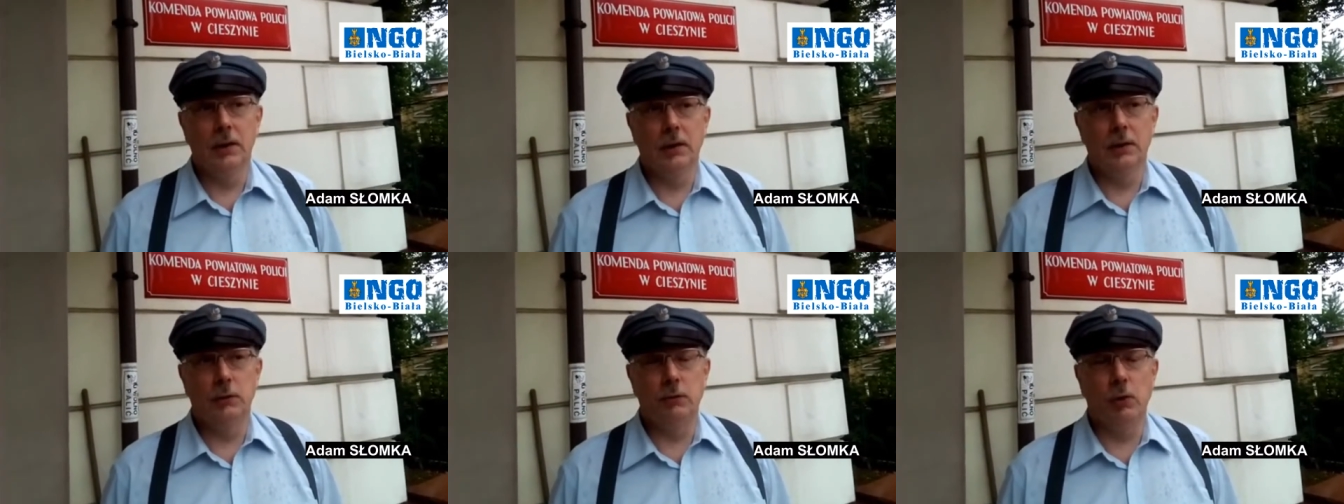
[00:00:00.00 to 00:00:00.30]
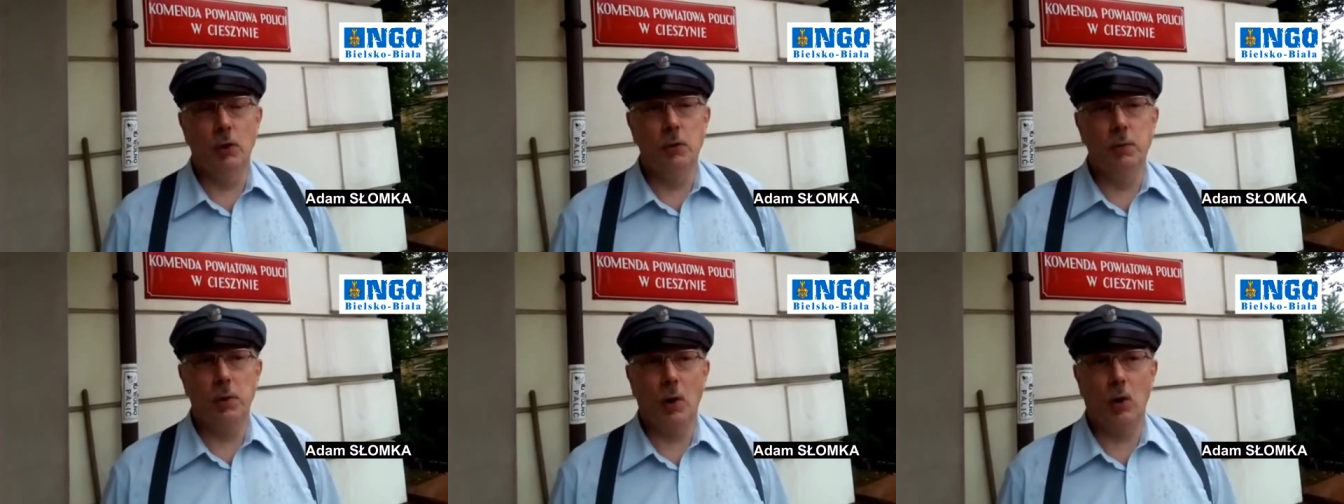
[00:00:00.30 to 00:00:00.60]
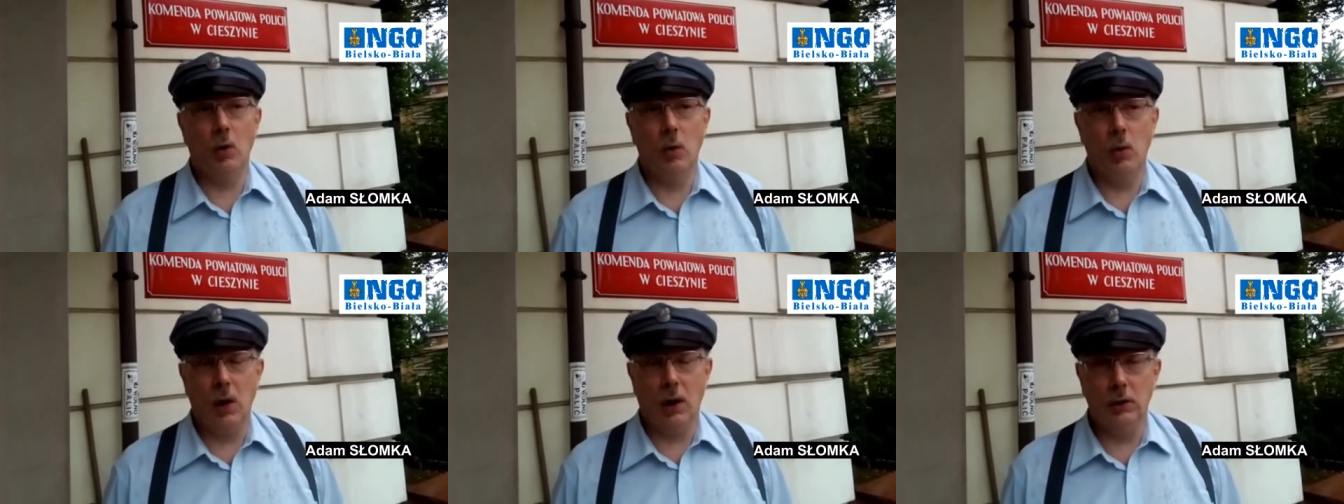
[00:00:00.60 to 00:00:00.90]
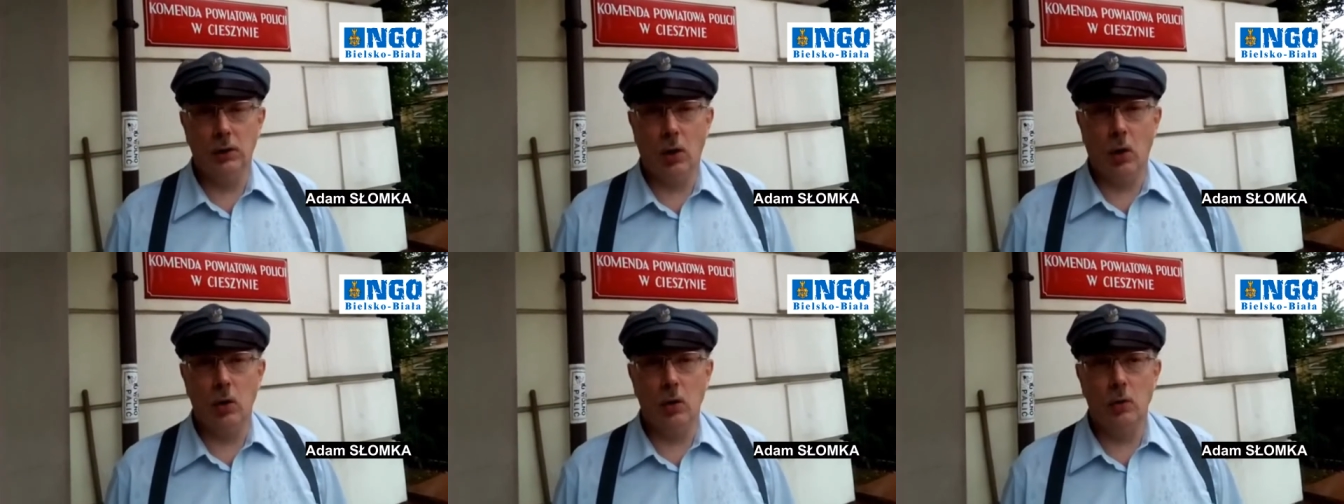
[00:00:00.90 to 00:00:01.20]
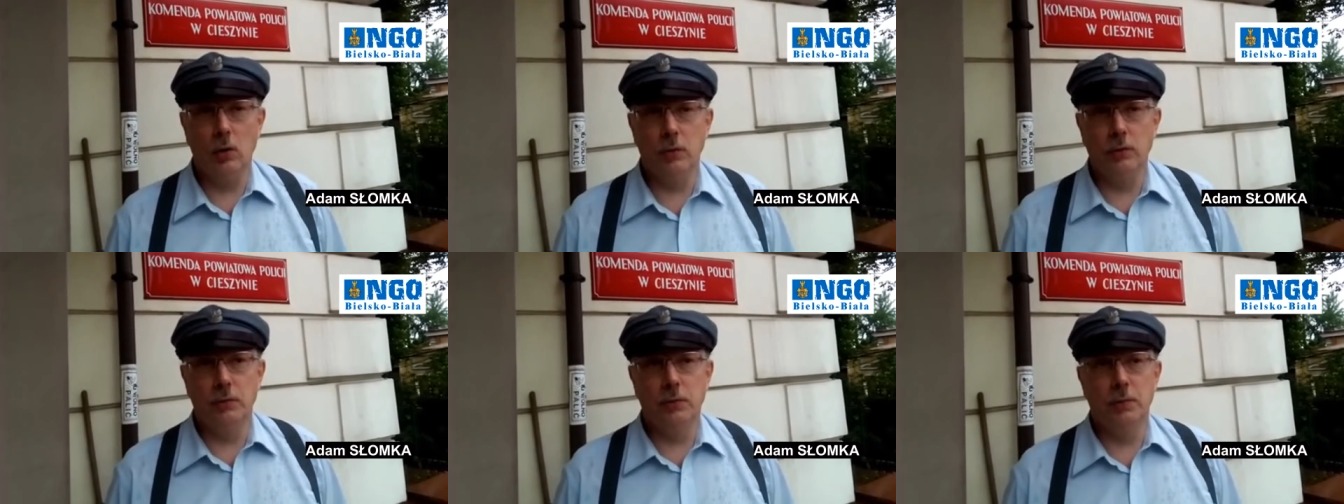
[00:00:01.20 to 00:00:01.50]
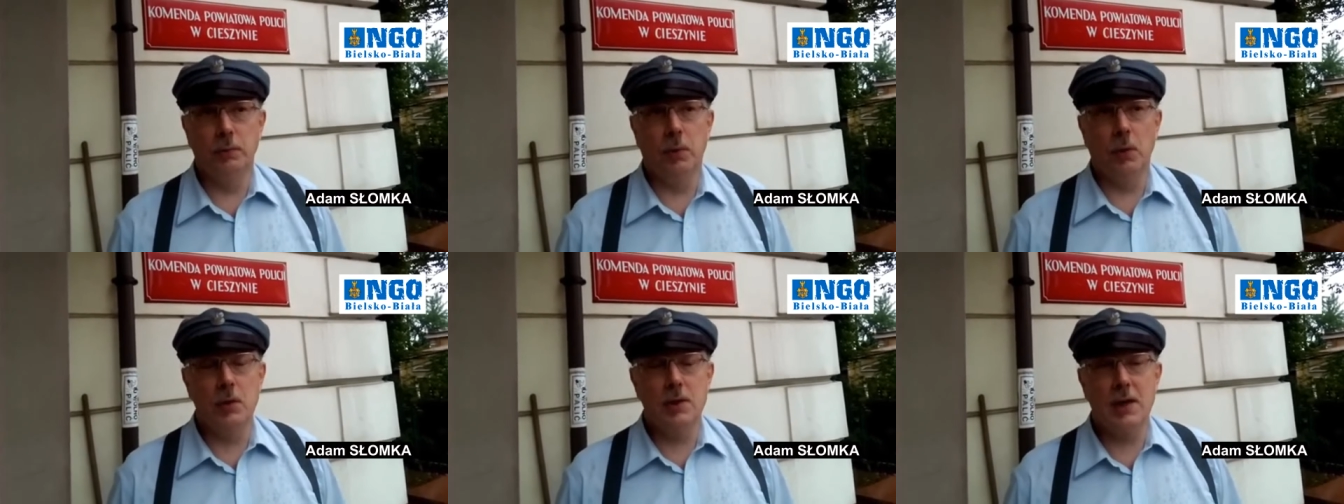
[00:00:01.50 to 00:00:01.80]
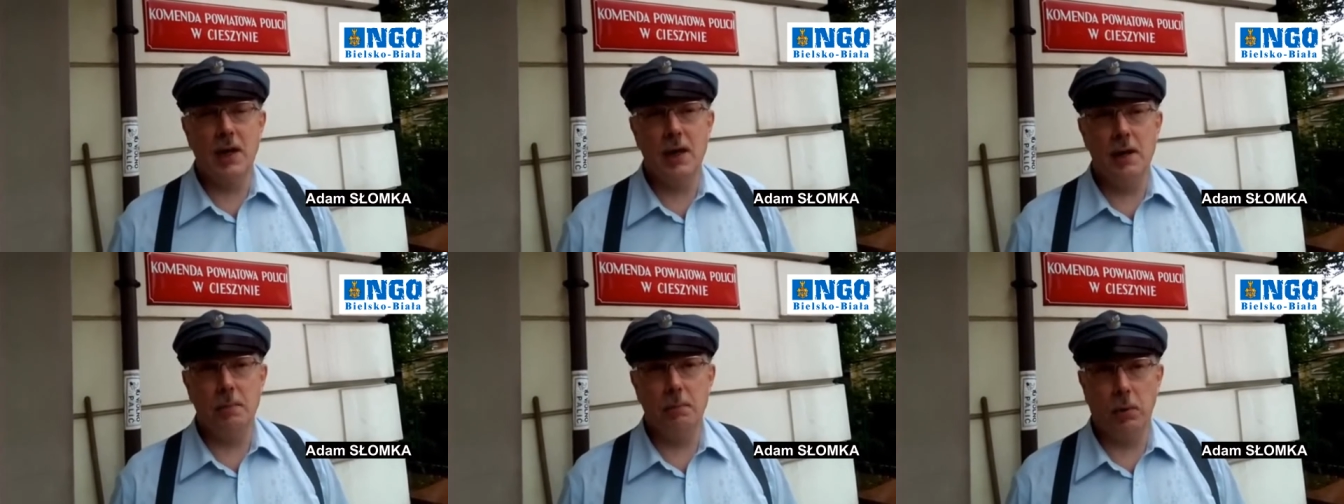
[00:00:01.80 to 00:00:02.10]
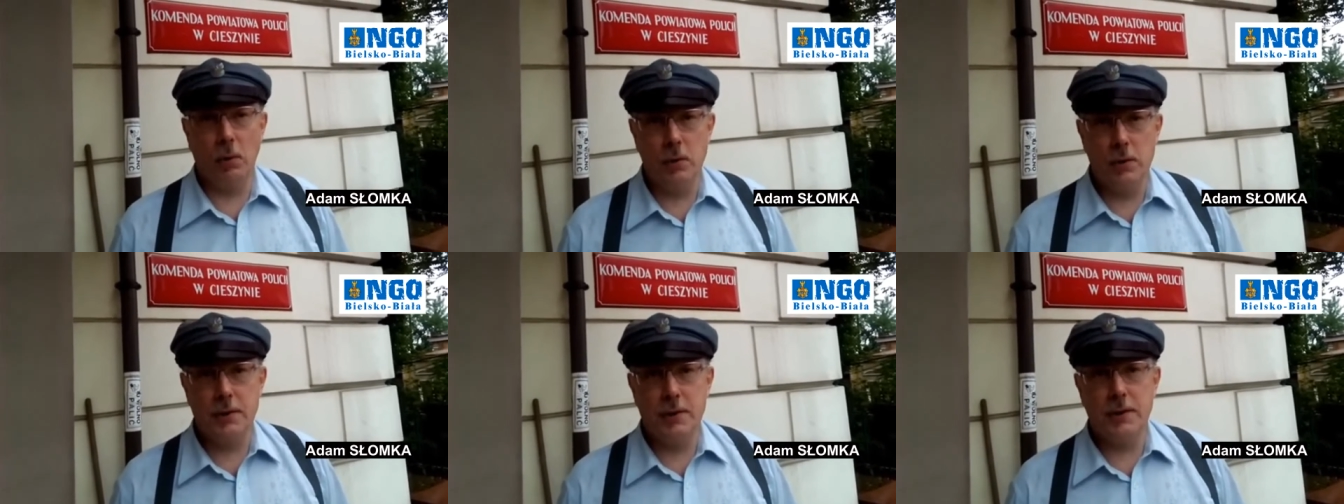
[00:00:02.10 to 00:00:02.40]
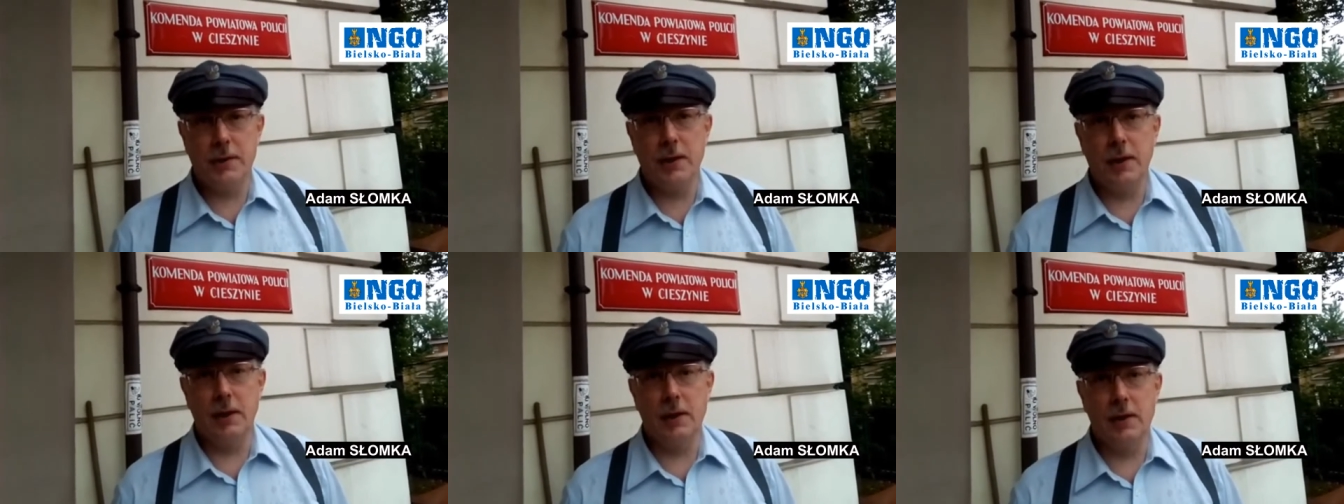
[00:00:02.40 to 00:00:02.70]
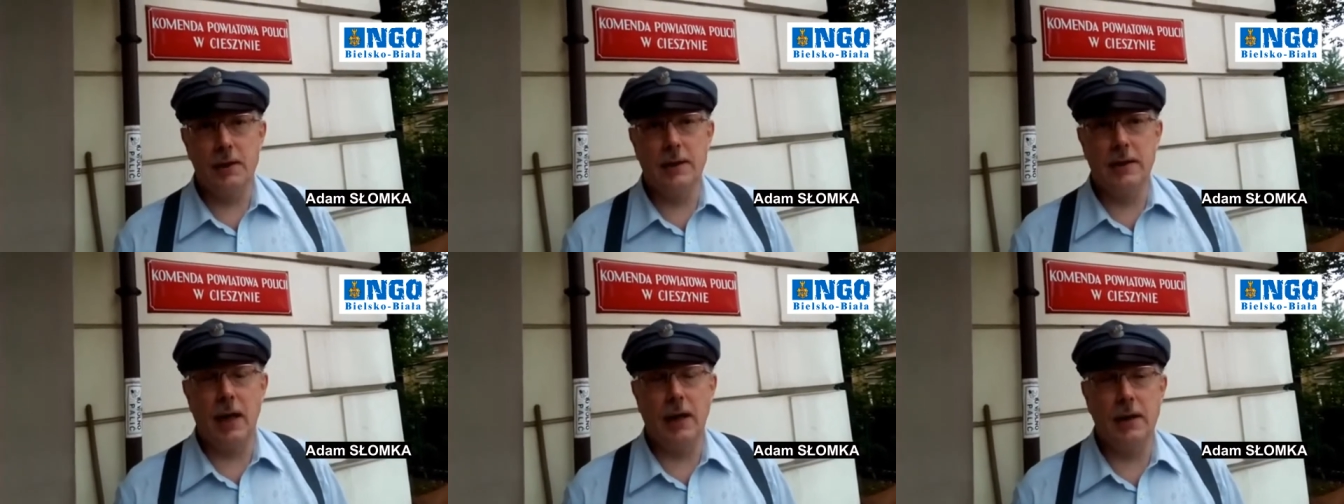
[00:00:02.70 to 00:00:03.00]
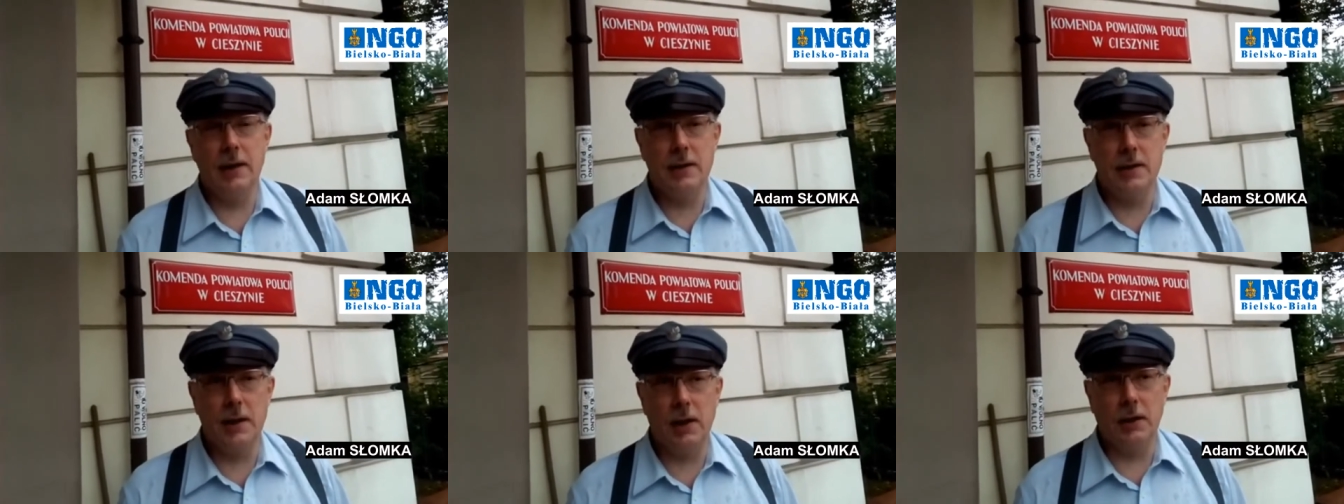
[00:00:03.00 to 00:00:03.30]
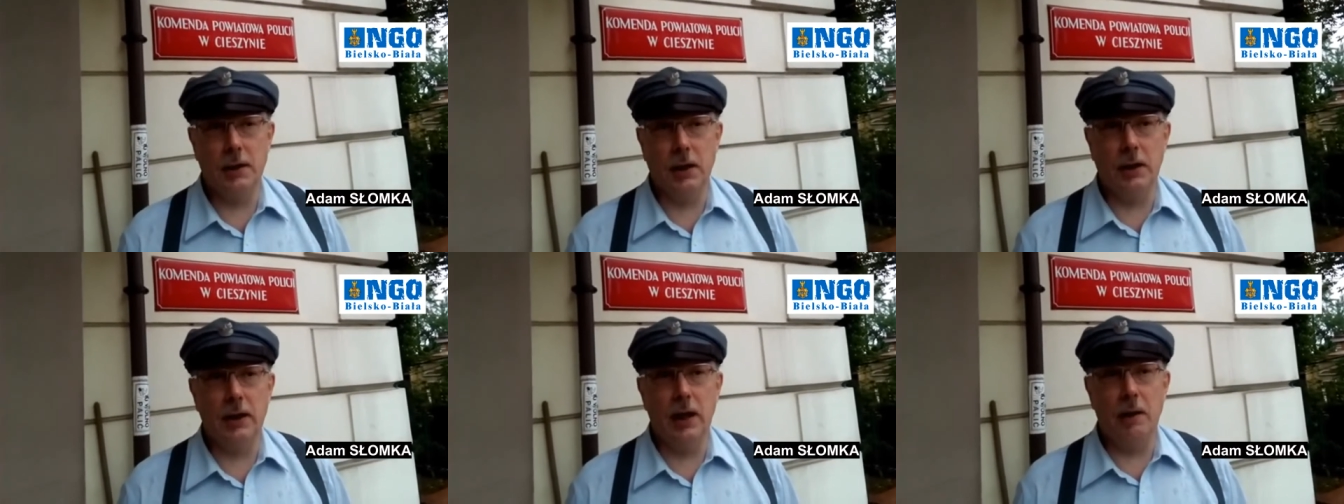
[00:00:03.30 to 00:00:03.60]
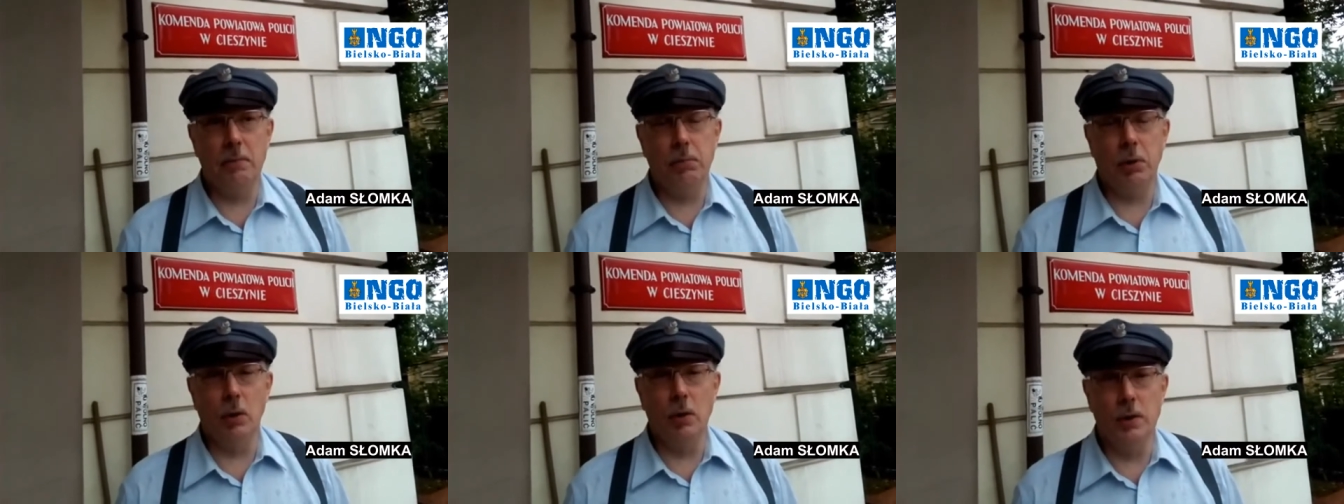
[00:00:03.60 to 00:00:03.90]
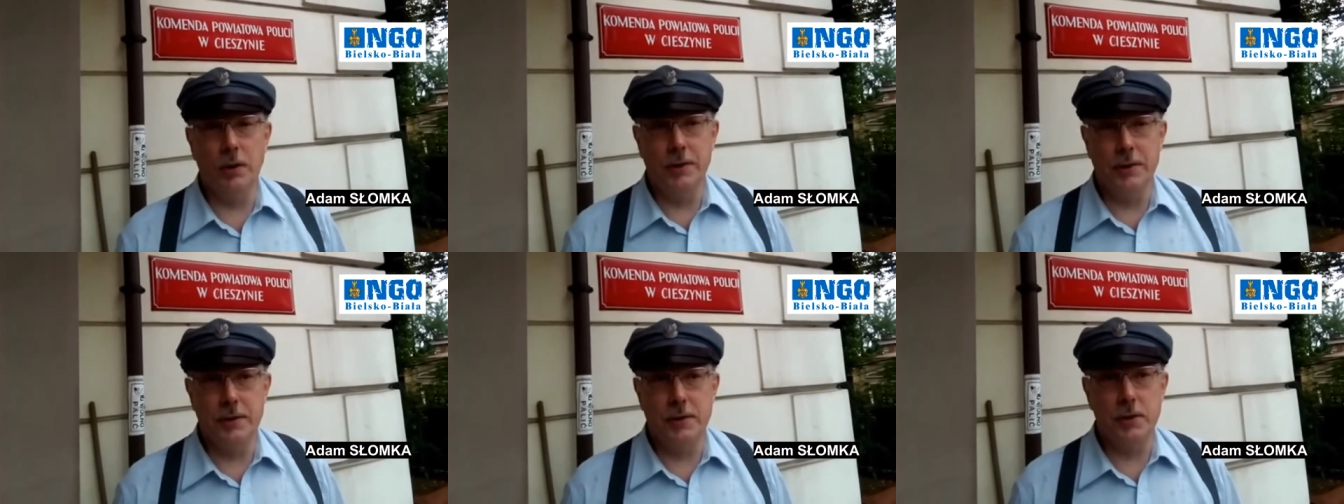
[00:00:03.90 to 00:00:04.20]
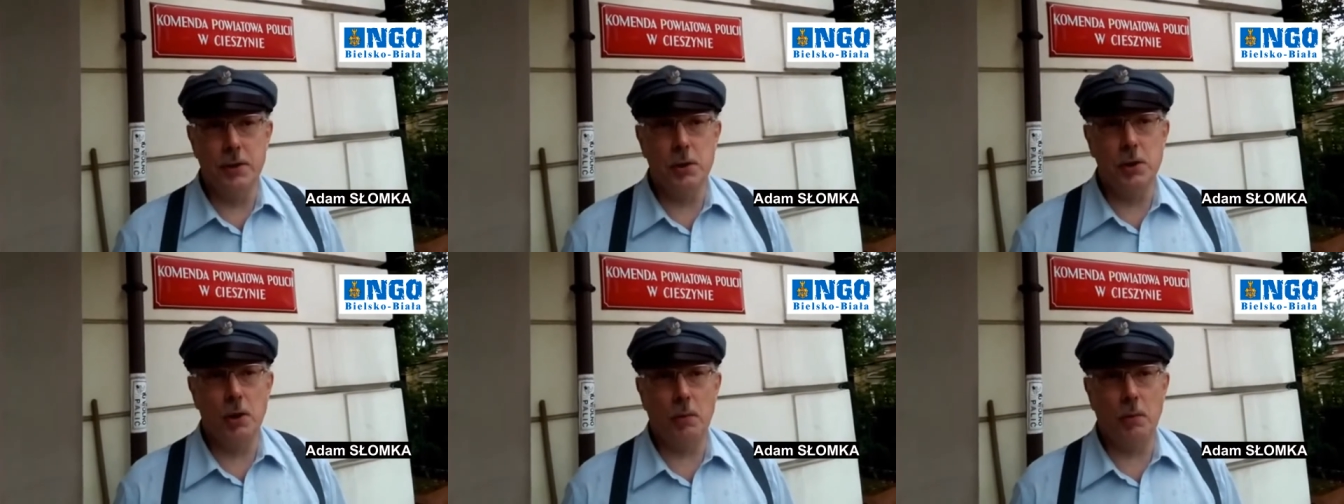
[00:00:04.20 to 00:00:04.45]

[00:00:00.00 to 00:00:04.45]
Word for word: e, dwóch prokuratorów po całej Polsce zalecenie dla policji,